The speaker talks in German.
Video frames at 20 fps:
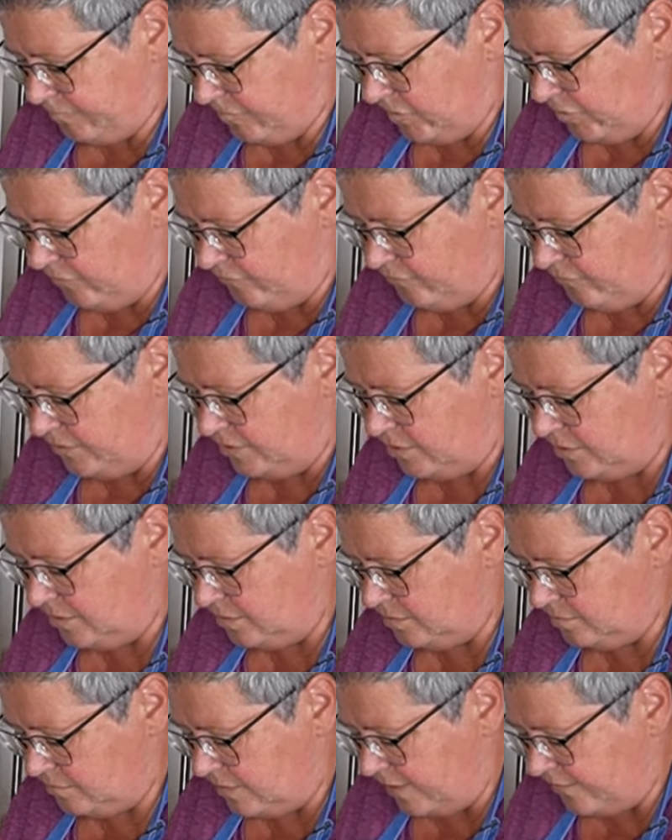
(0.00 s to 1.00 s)
Ich will,
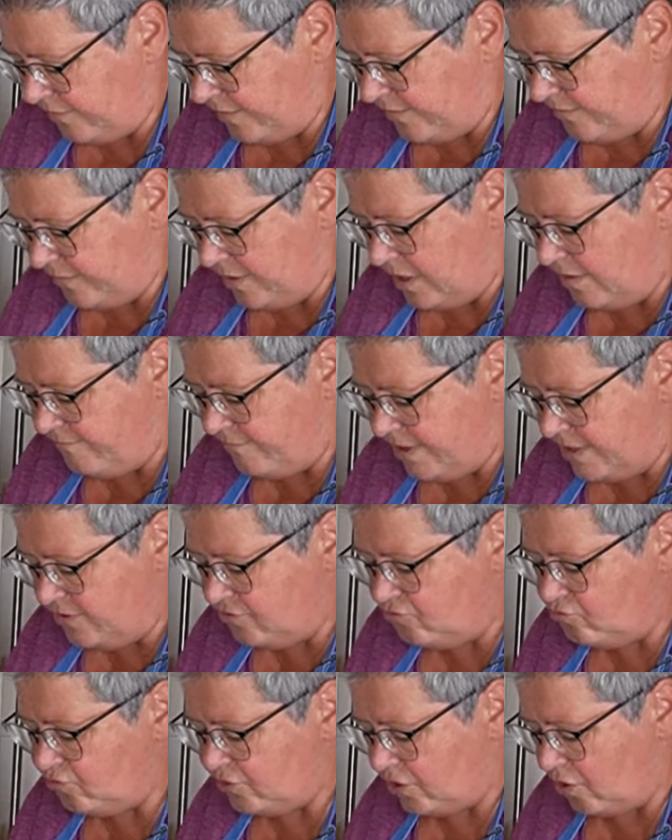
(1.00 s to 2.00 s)
dass das in der Pfanne
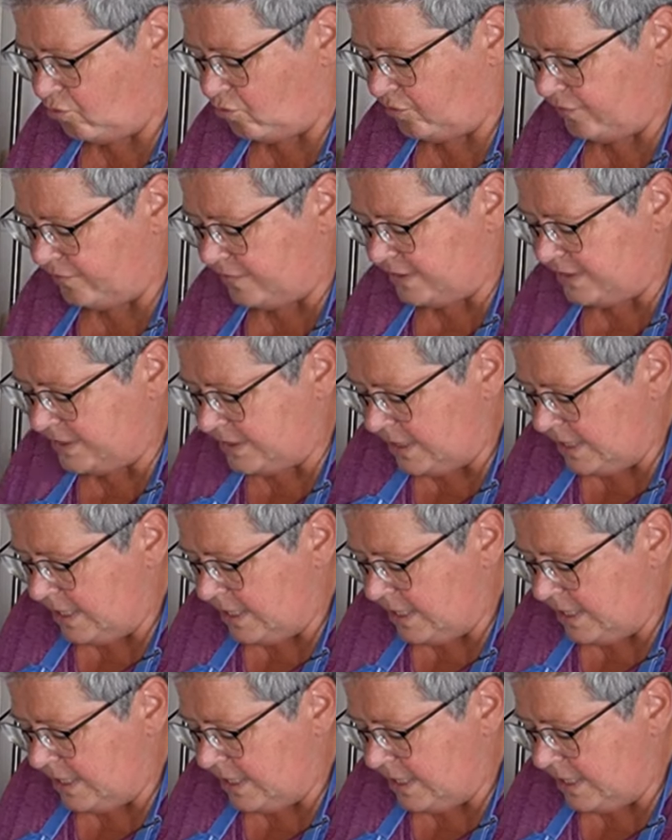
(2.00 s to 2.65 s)
gut aussieht.